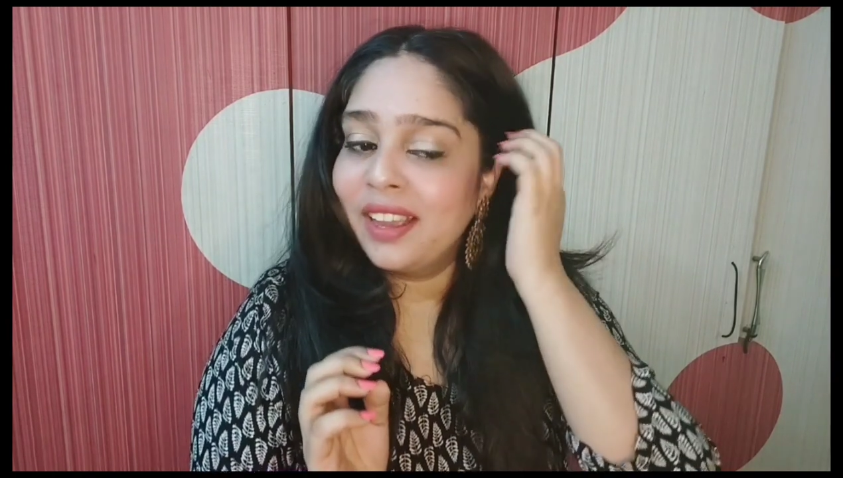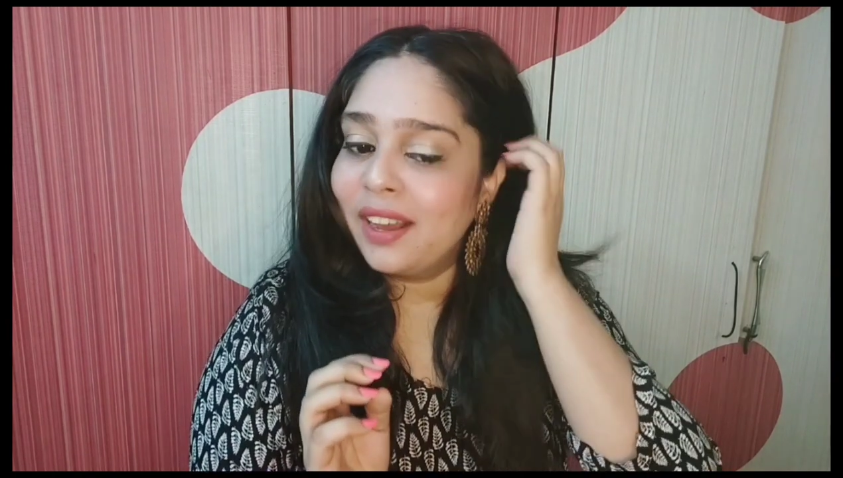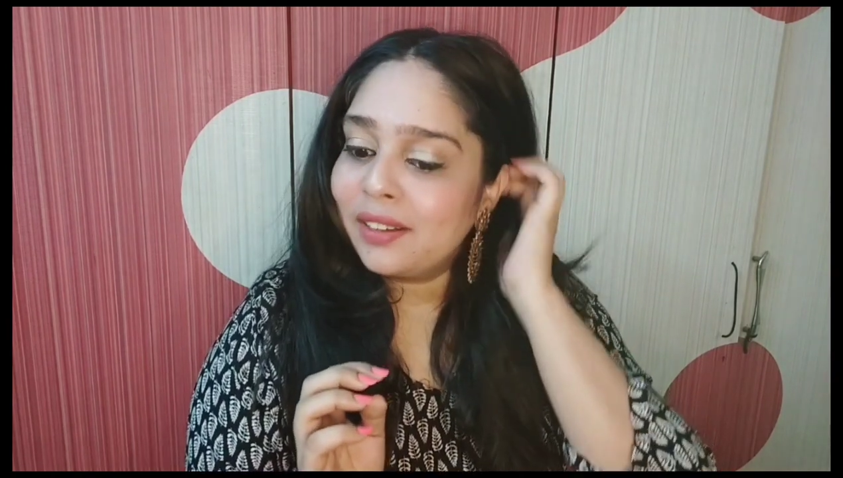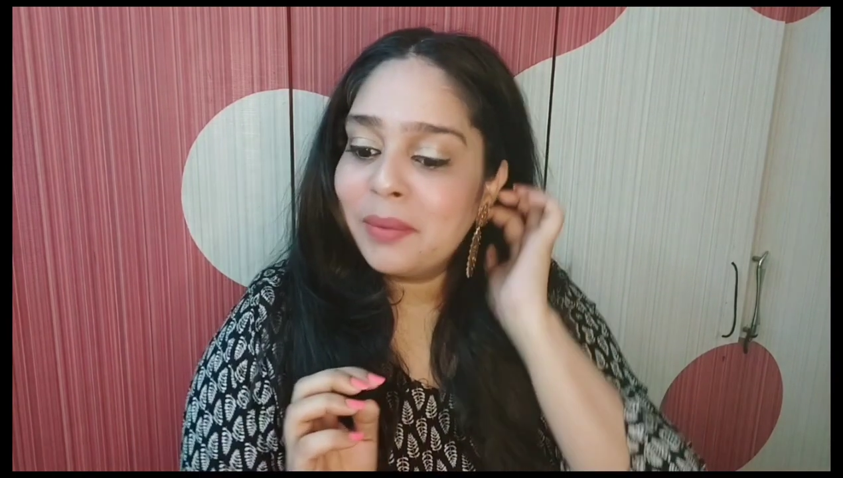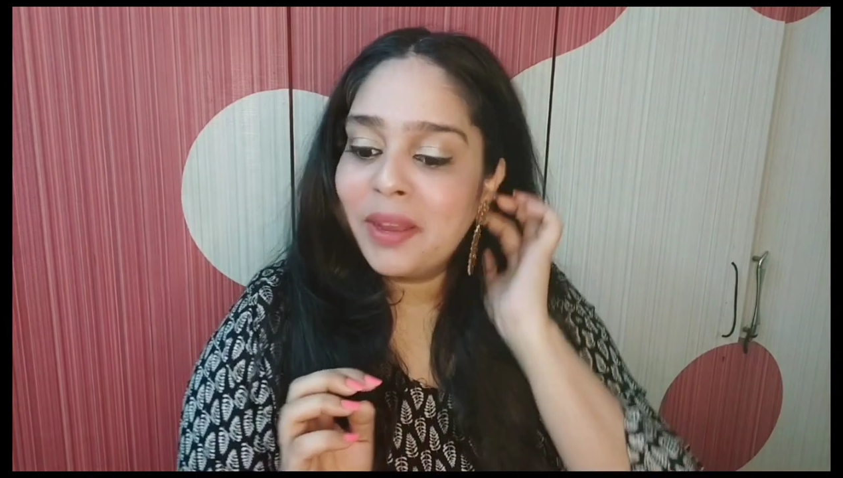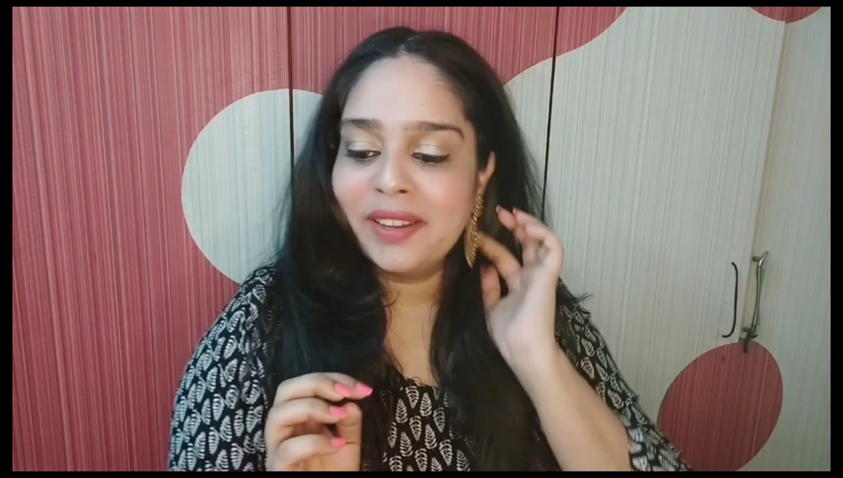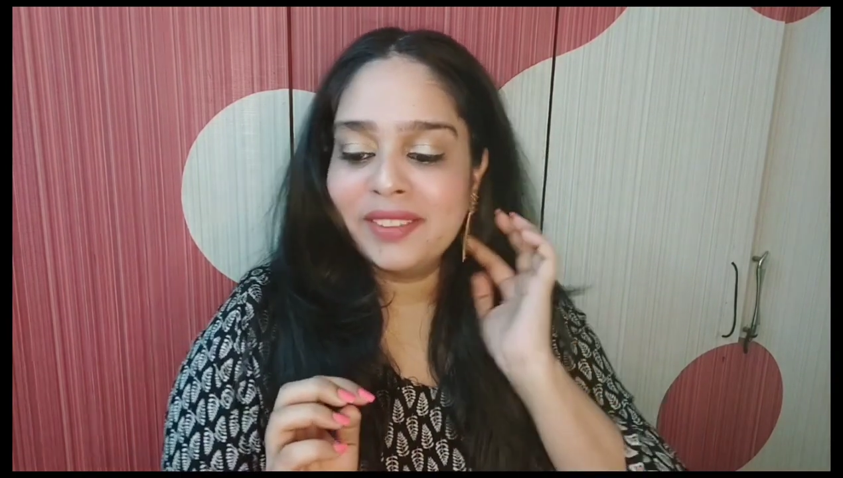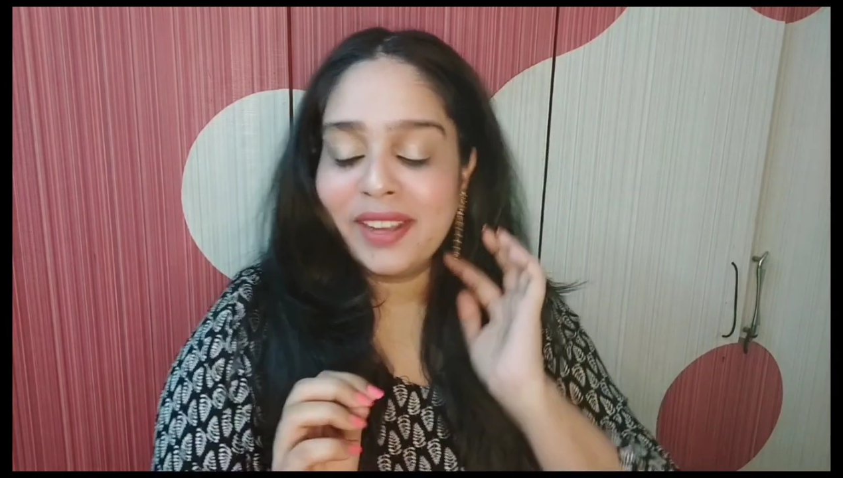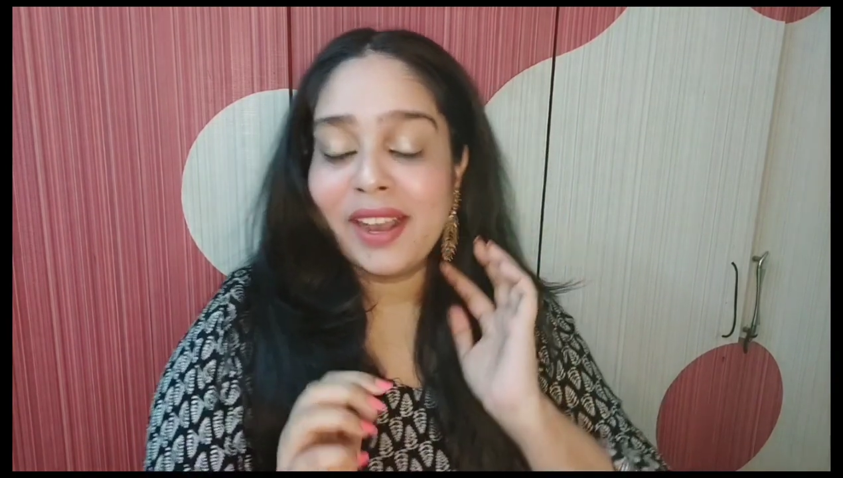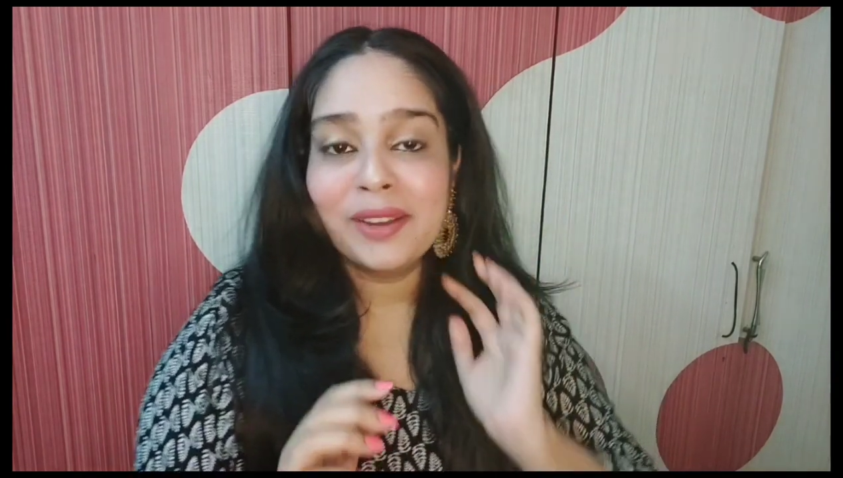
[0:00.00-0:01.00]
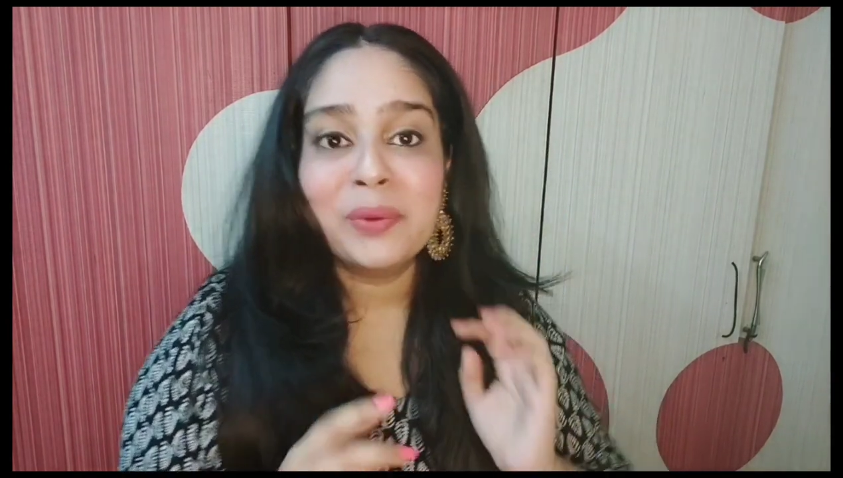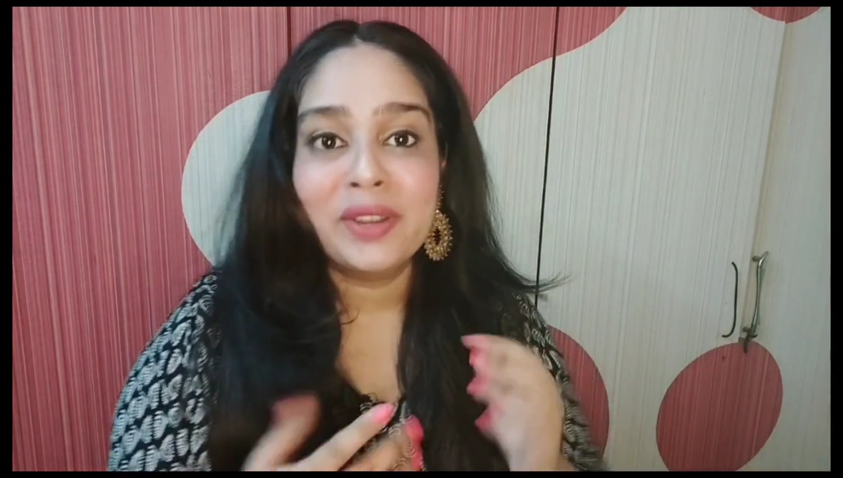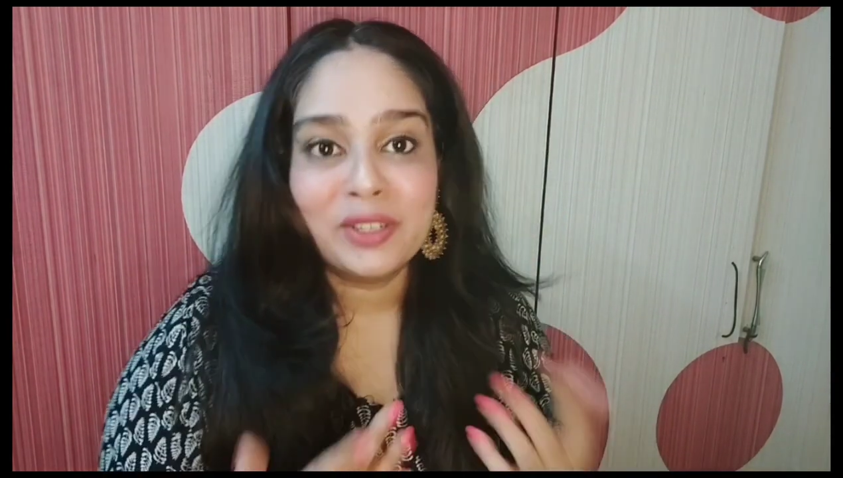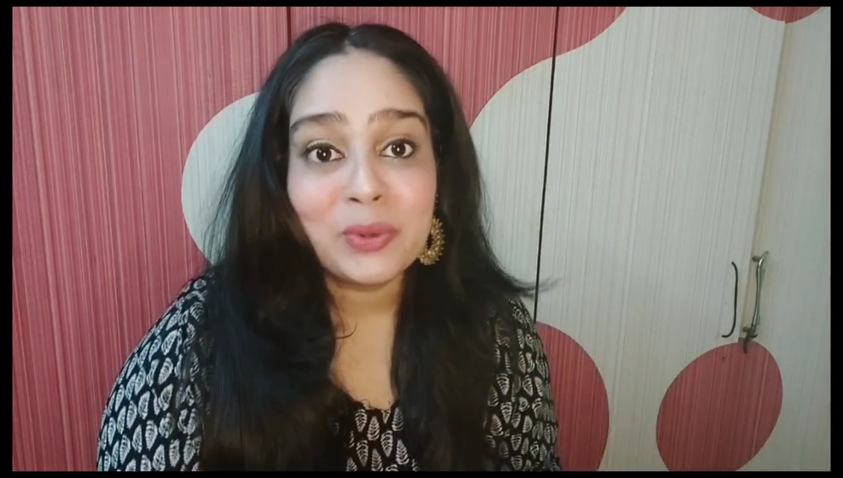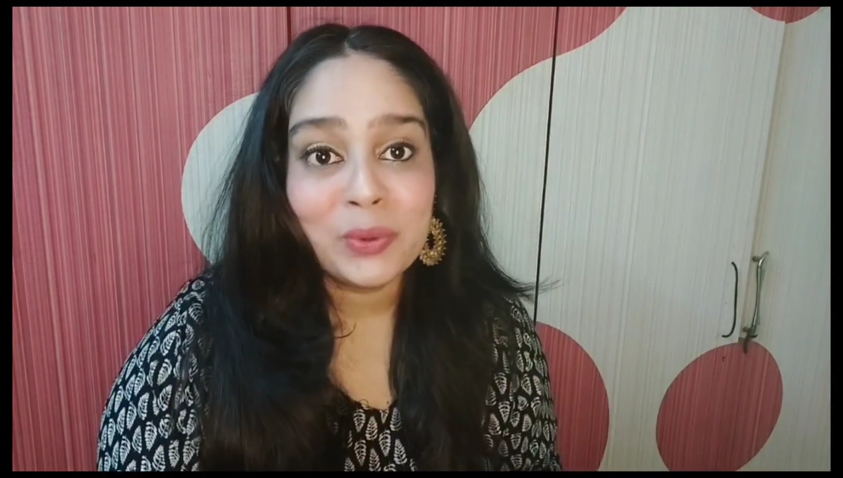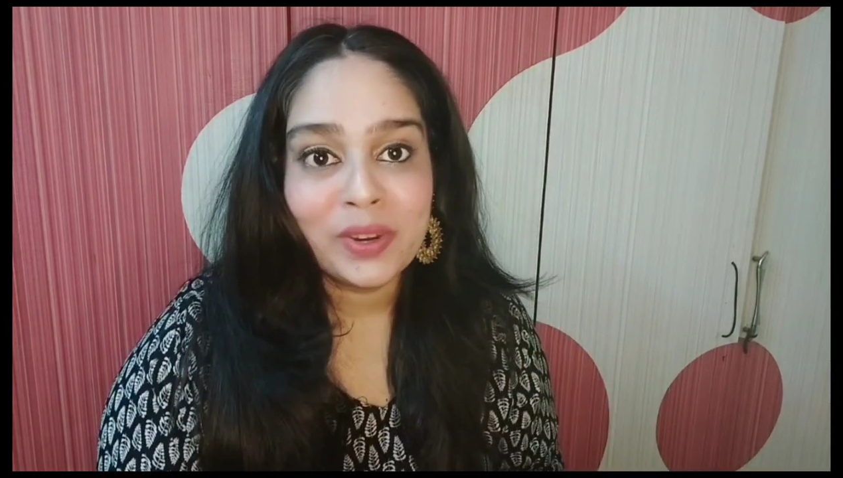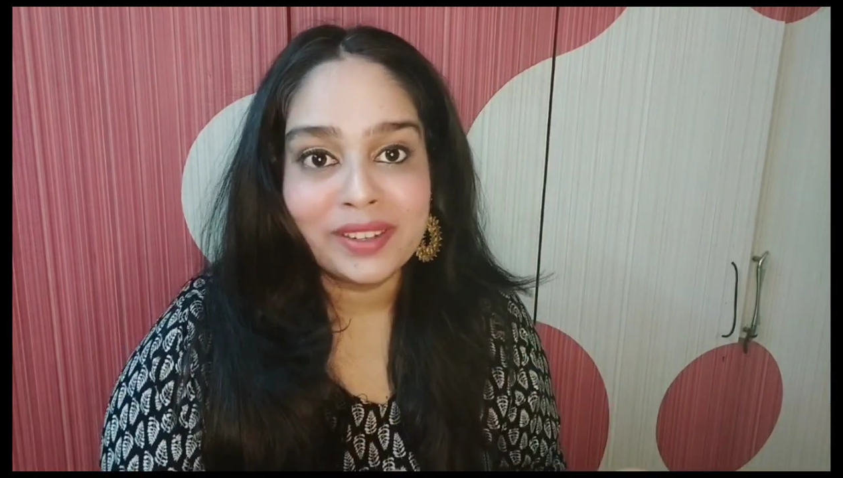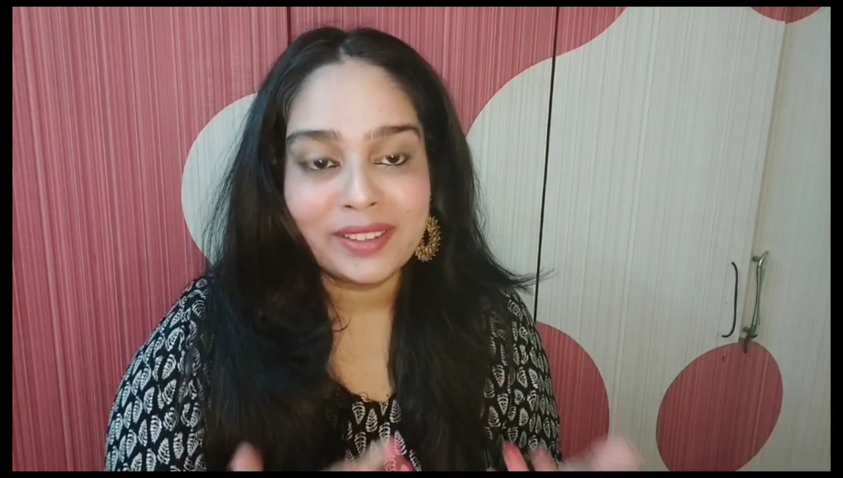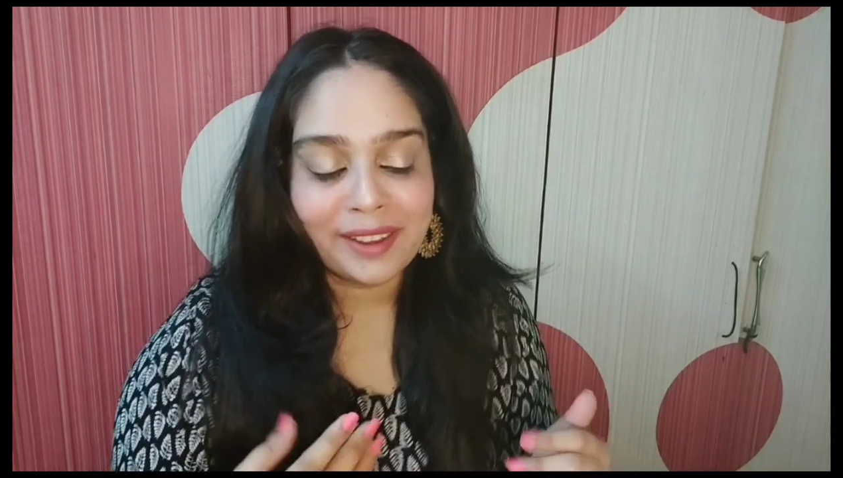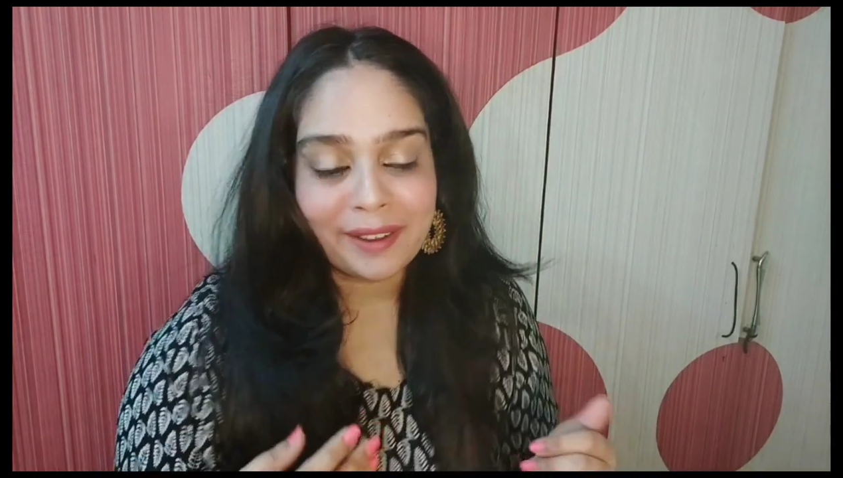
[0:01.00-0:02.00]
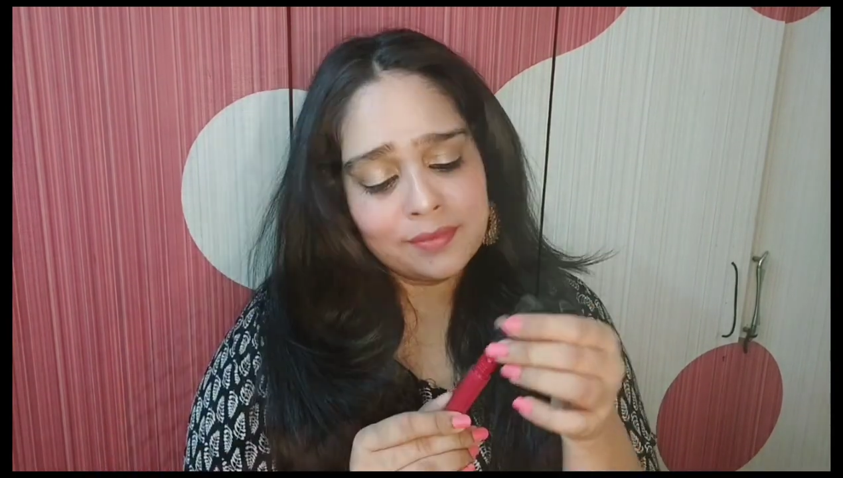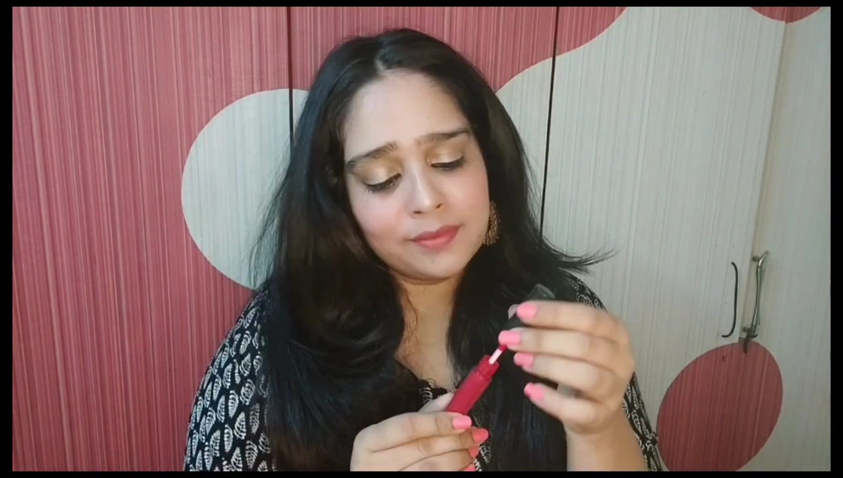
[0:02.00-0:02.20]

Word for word: अब मैंने तैयार होना शुरू कर दिया है